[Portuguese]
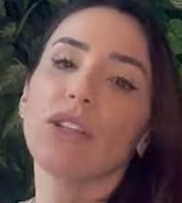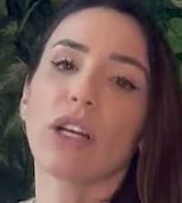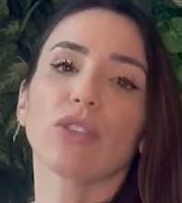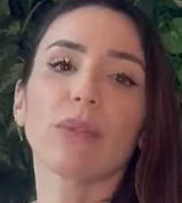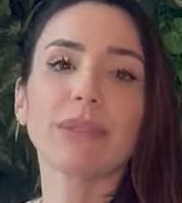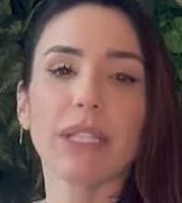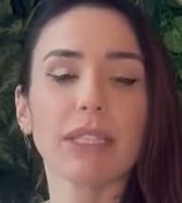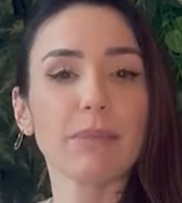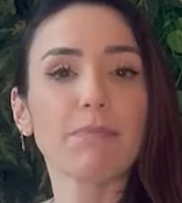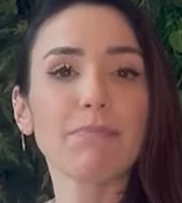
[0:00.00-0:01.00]
nós somos
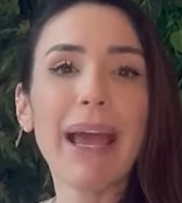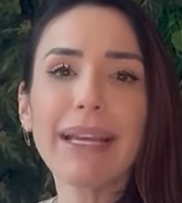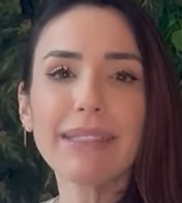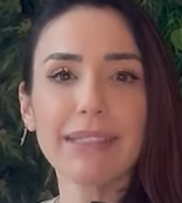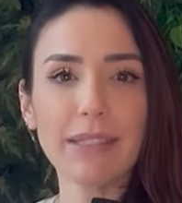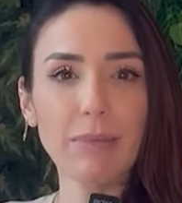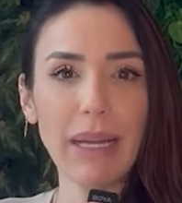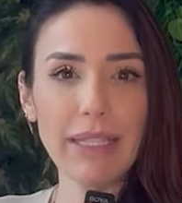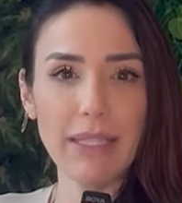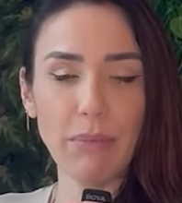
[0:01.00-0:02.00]
as peças
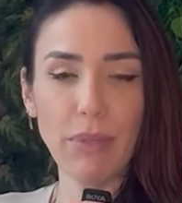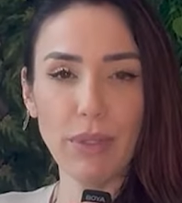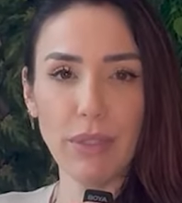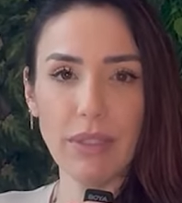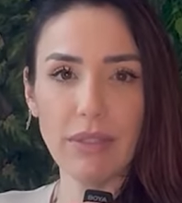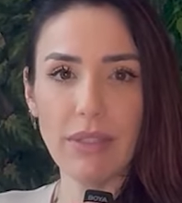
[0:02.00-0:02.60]
mais importantes